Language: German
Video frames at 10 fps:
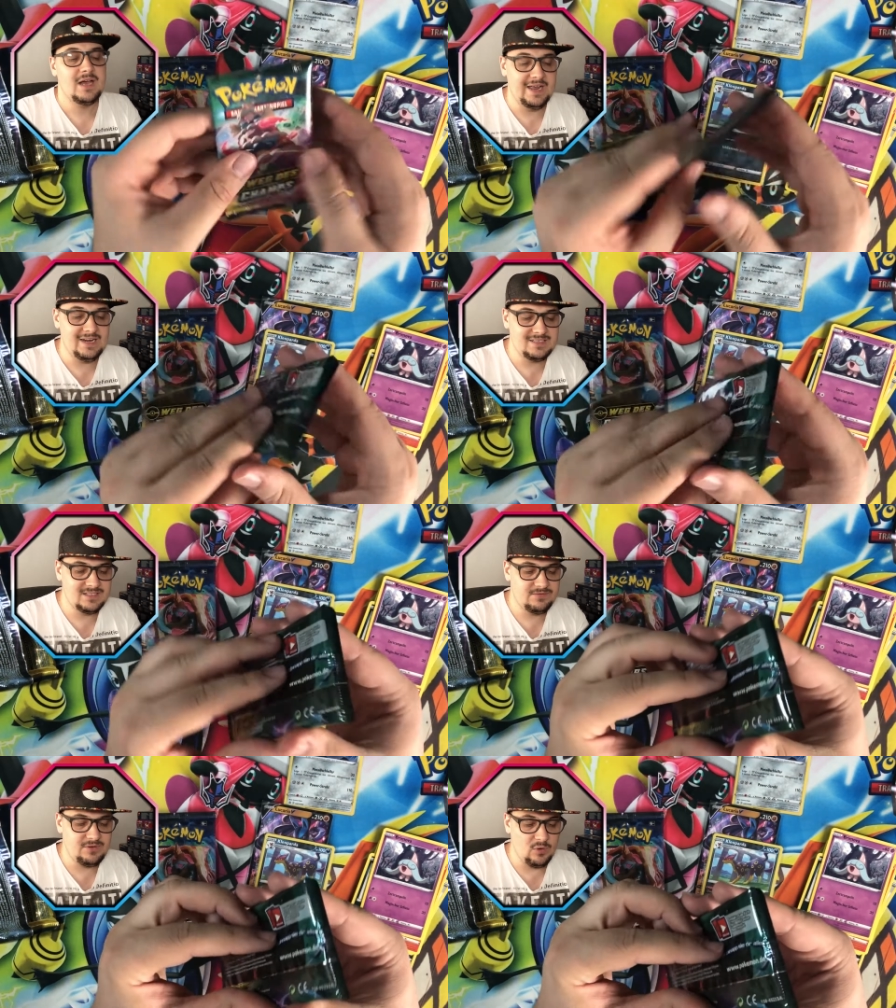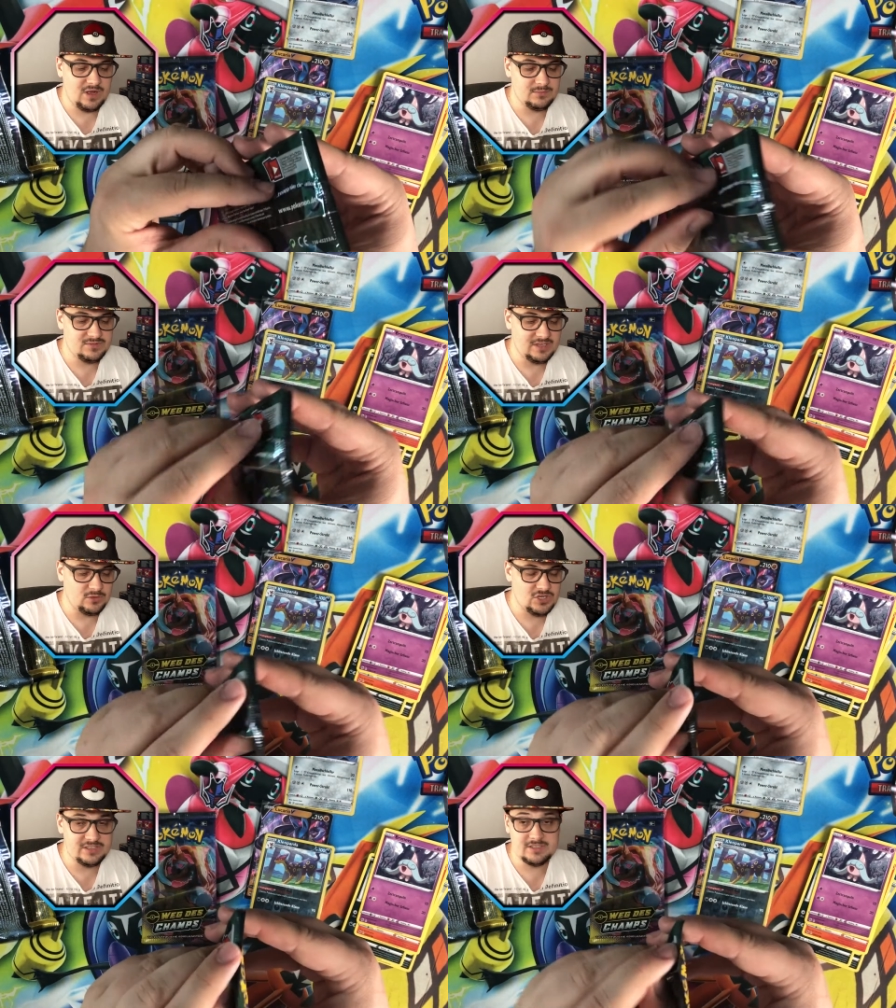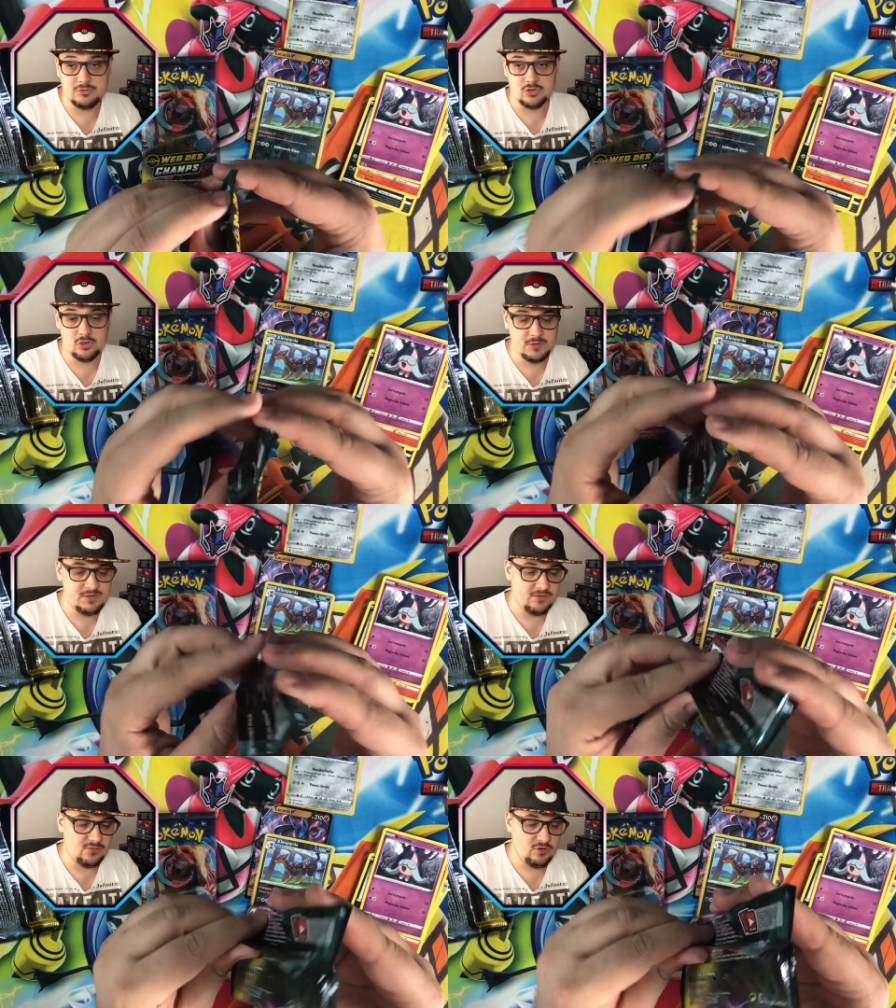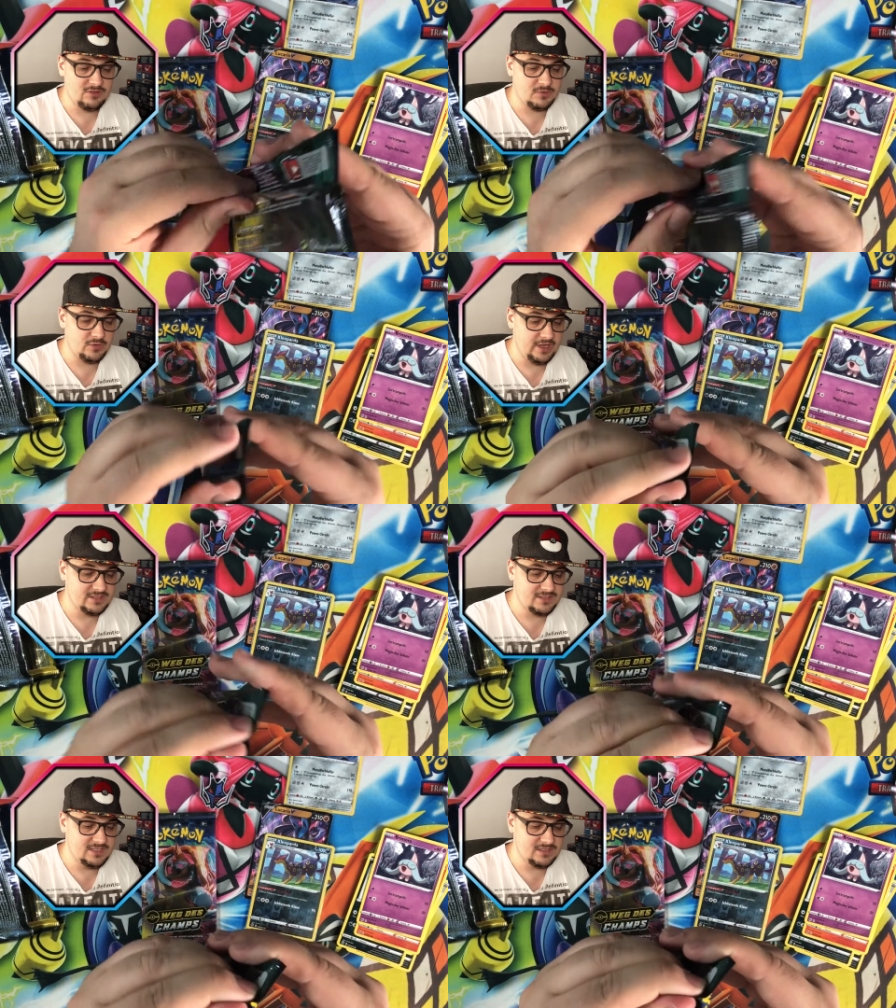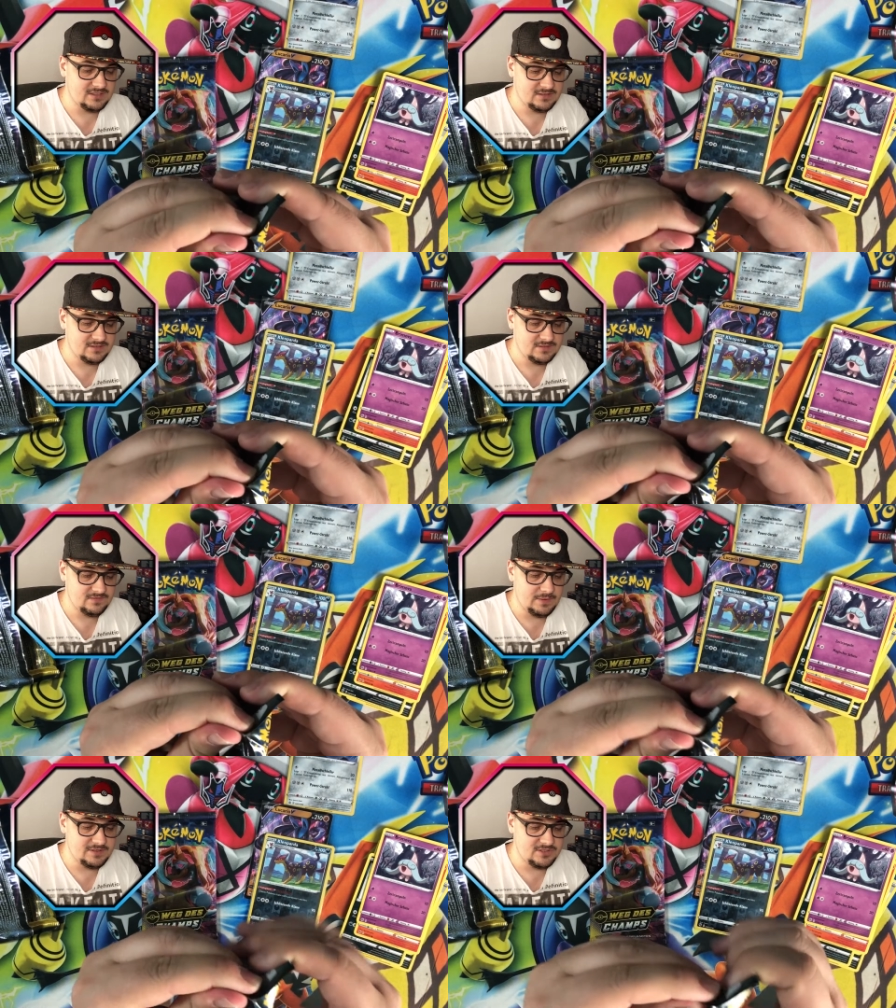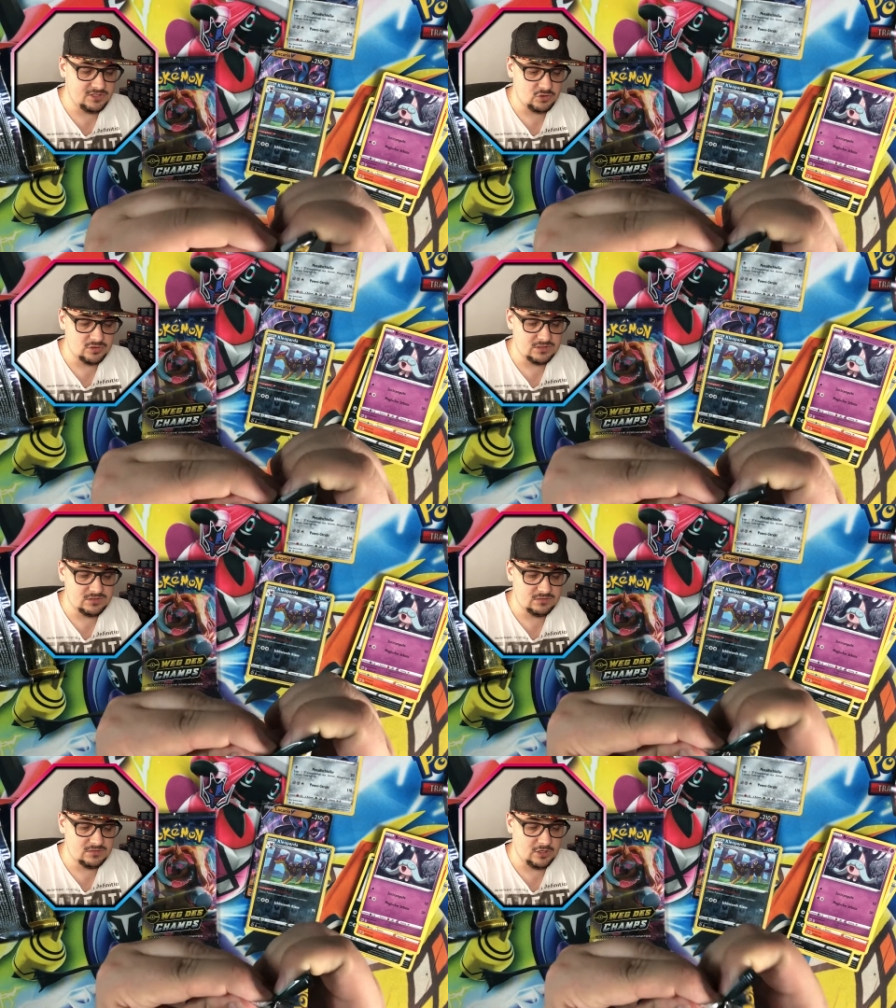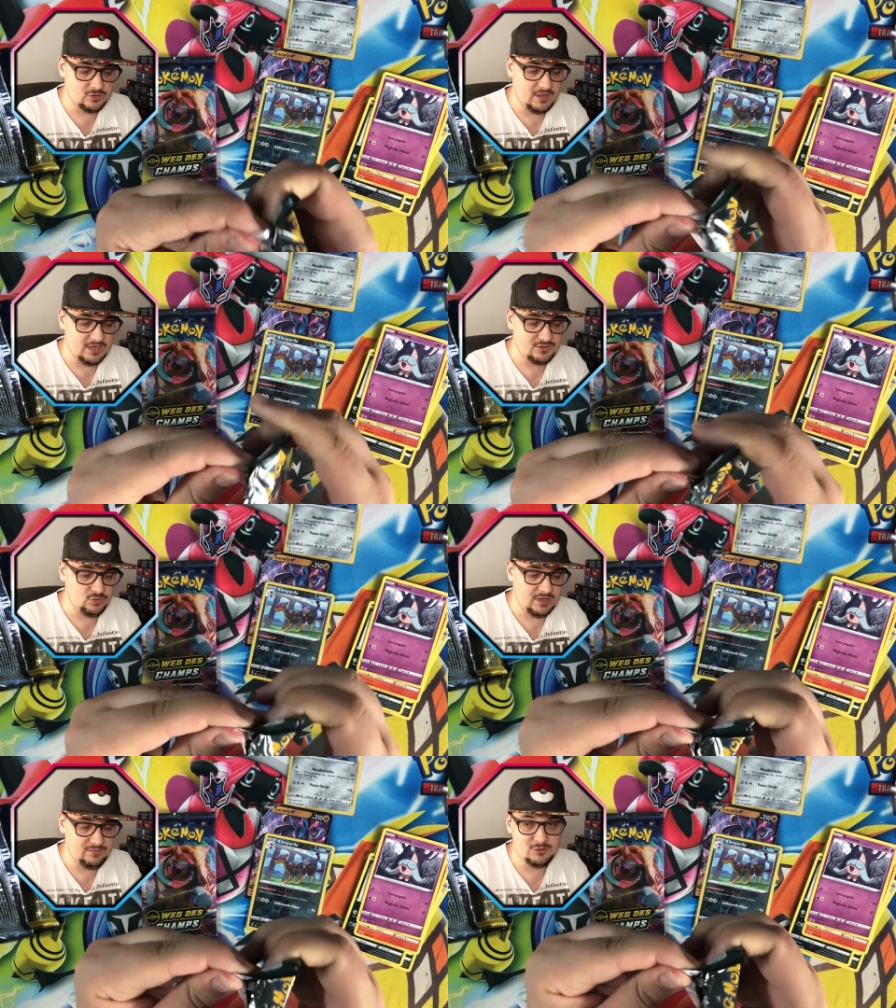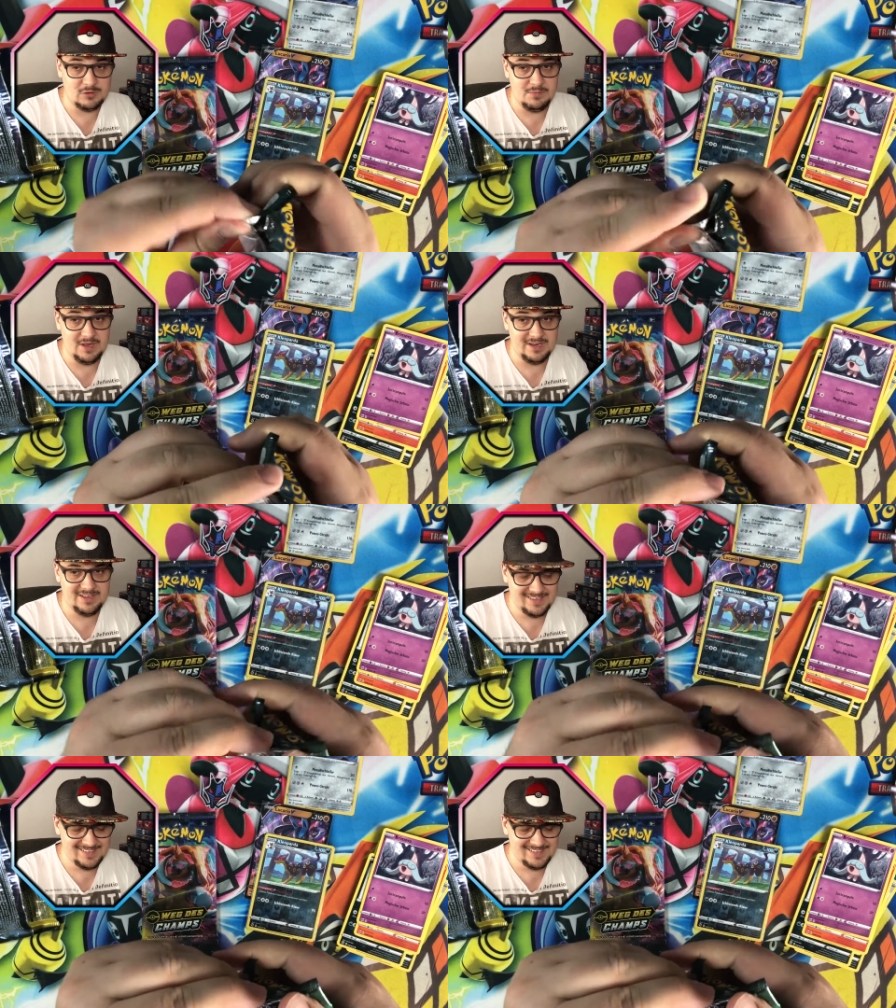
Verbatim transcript: Eigentlich sind die V-Karten Z auch nicht schlecht. Es gibt auch ein schönes Bisa Floor, was man auch gerne zieht. Wenn man es nicht schon tausendmal gezogen hat, wie zum Beispiel Melanie.